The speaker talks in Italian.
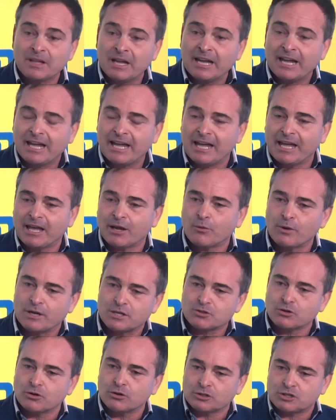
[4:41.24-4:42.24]
e, e
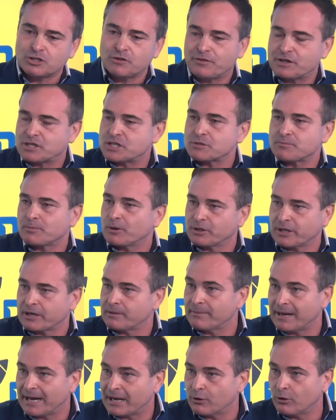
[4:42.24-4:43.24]
questo ci fece esplodere in
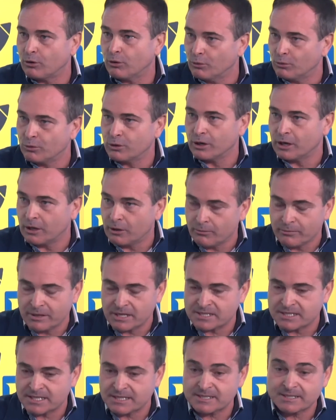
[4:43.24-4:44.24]
mano un, un
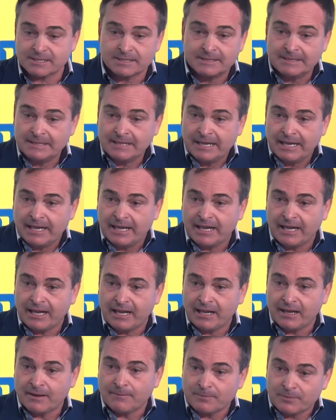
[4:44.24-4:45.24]
business.
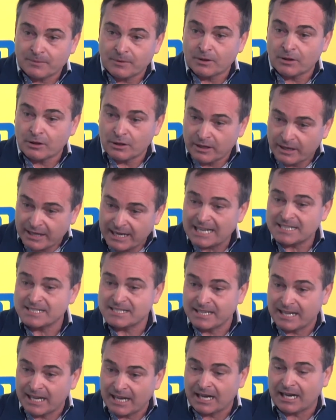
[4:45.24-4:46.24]
E, ehm,
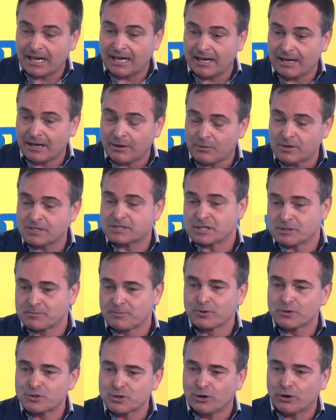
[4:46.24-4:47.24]
grazie a questa
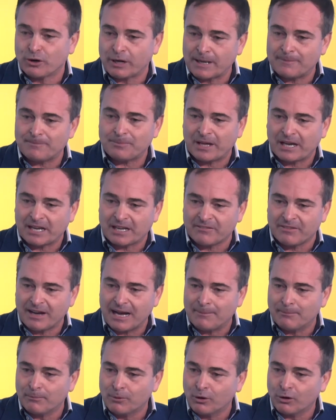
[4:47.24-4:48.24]
esplosione
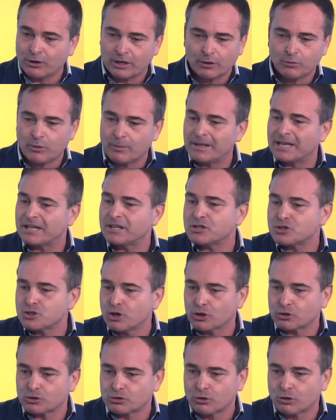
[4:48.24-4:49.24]
arrivammo nel
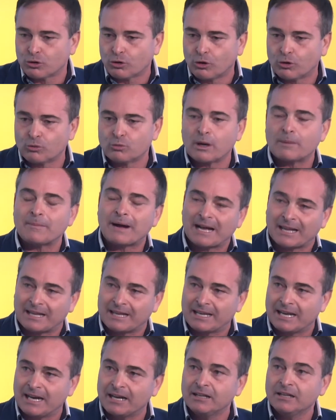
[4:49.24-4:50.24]
2018 con una
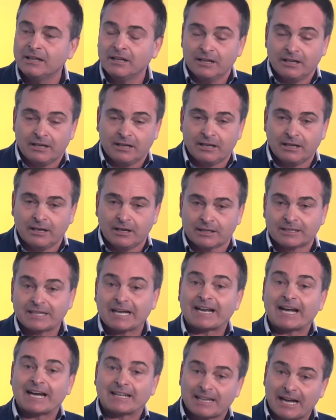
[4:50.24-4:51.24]
macchina eh,
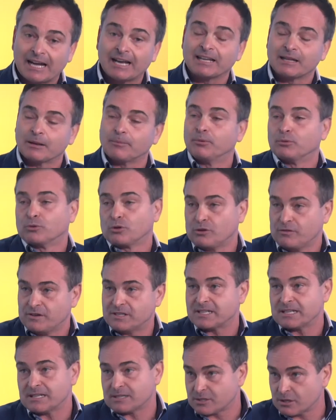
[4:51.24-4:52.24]
tarata anche dal punto di
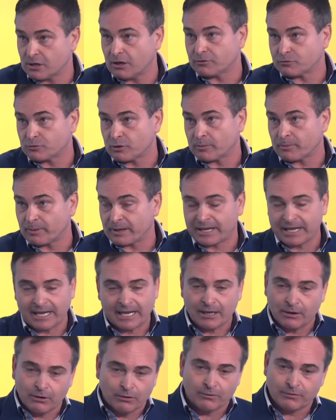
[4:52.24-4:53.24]
vista del software
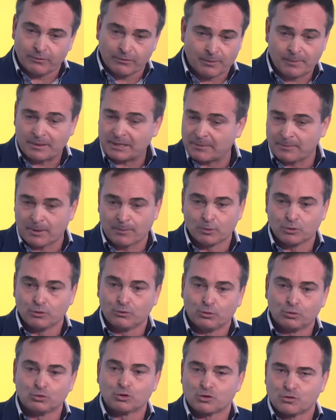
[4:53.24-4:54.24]
perché oh, ovviamente abbiamo
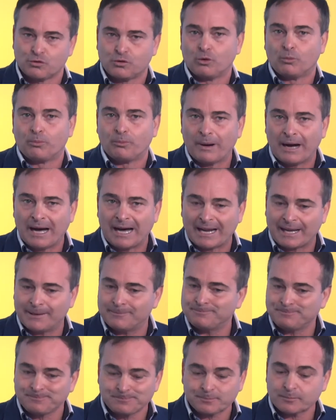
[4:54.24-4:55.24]
dovuto
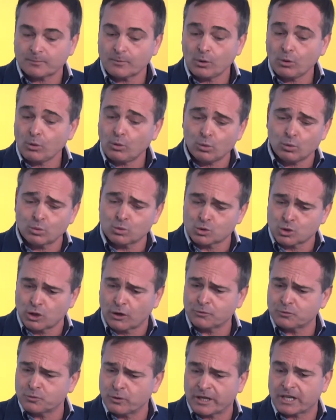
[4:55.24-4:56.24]
sviluppare un
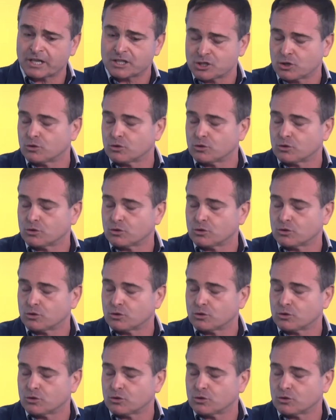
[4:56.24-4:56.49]
software che ci